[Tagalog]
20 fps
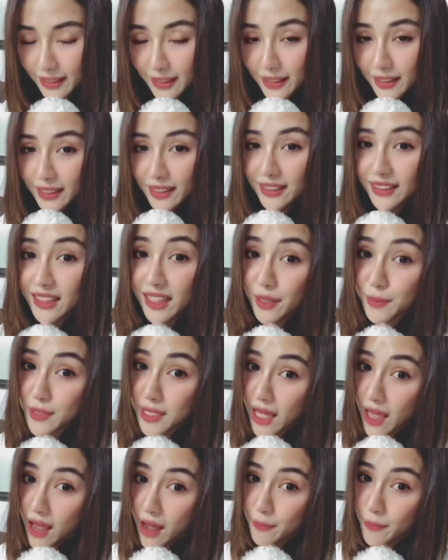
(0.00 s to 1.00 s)
Hindi naman
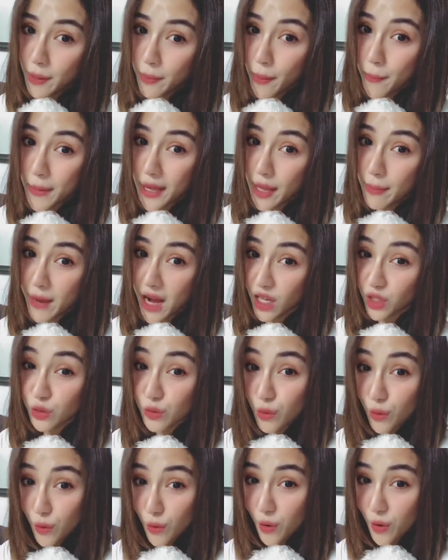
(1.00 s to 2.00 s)
sa pagmamayabang,
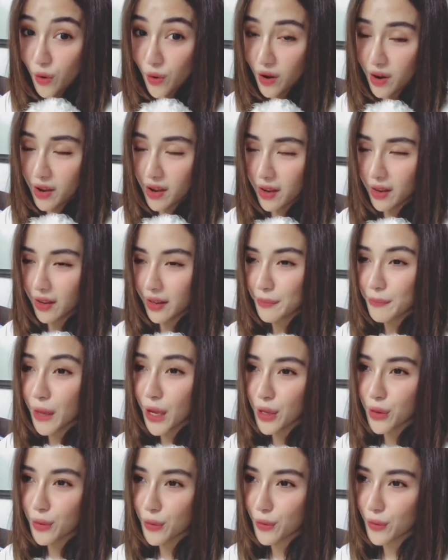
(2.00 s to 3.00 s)
no?
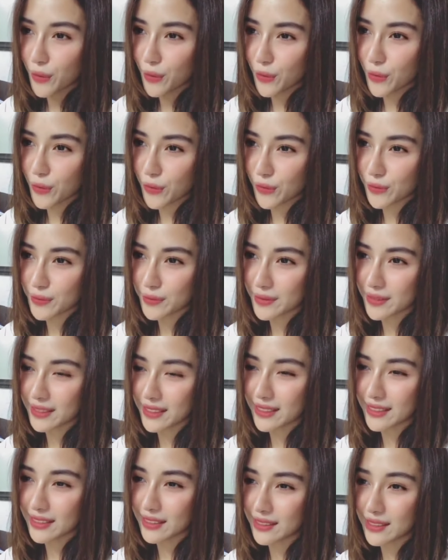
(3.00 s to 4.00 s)
Pero,
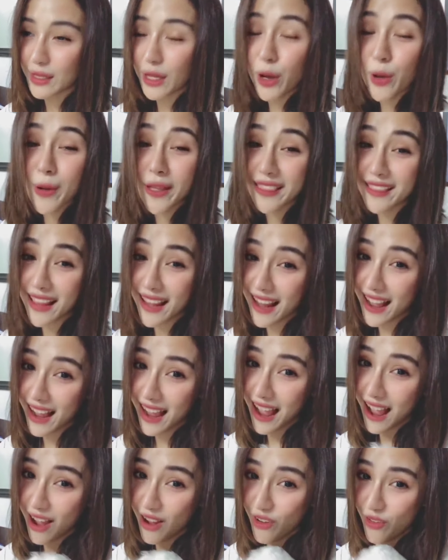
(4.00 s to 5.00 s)
ligawin
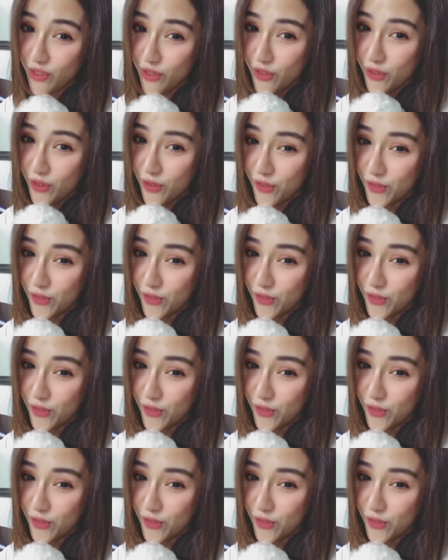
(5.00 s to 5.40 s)
talaga ako.